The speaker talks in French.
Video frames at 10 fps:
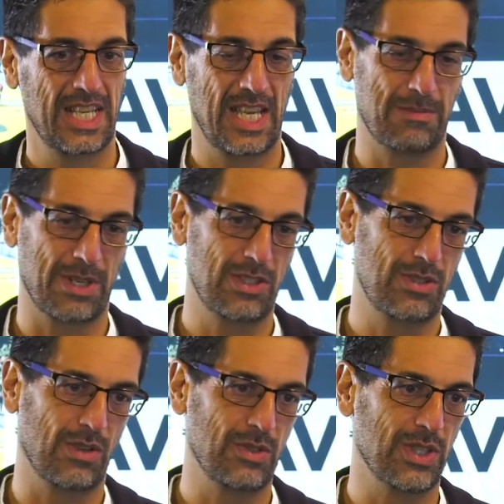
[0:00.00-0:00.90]
Et après, je
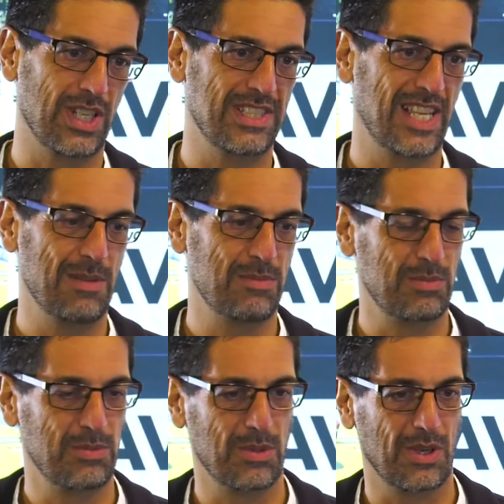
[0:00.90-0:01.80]
suis revenu dans les Alpes
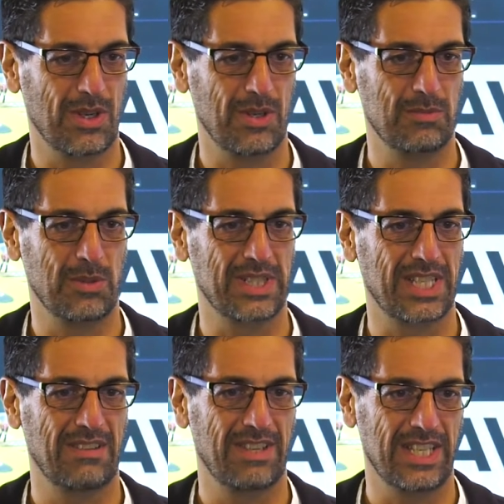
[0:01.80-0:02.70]
pour, y
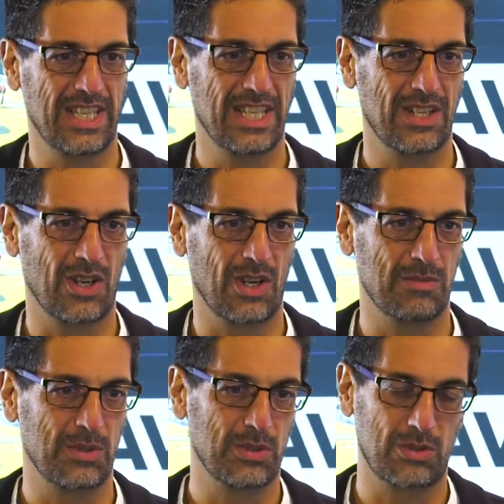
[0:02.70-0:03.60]
travailler, alors
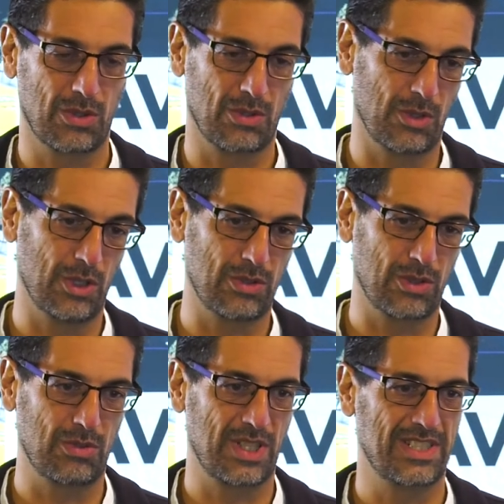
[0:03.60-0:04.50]
un peu sur,
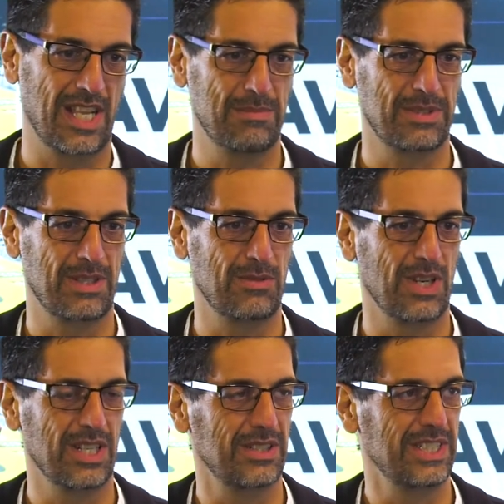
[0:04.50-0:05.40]
sur toutes les Alpes,
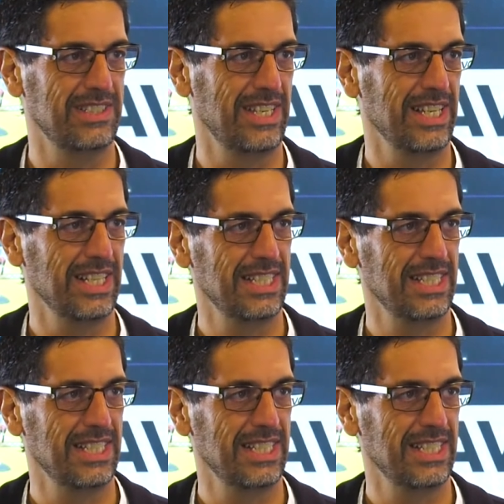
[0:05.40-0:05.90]
Savoie, Isère.